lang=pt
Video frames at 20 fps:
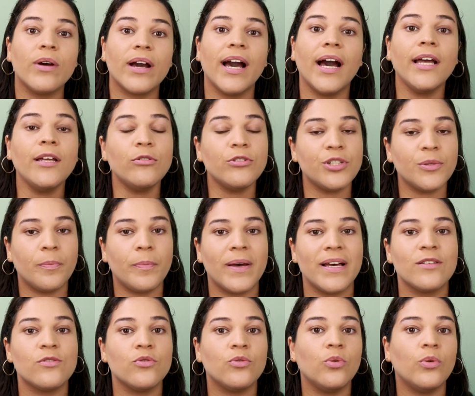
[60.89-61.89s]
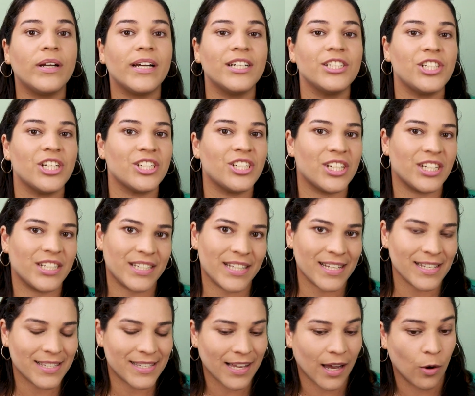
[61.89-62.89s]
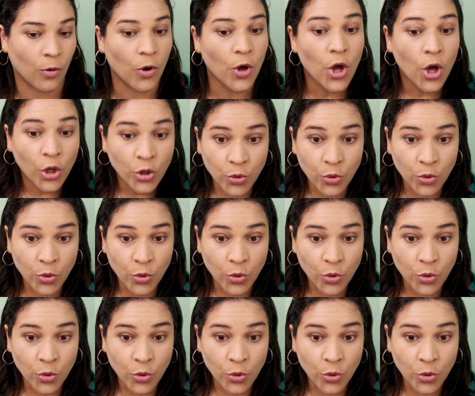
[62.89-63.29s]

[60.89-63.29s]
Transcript: o ganho de peso durante a gestação.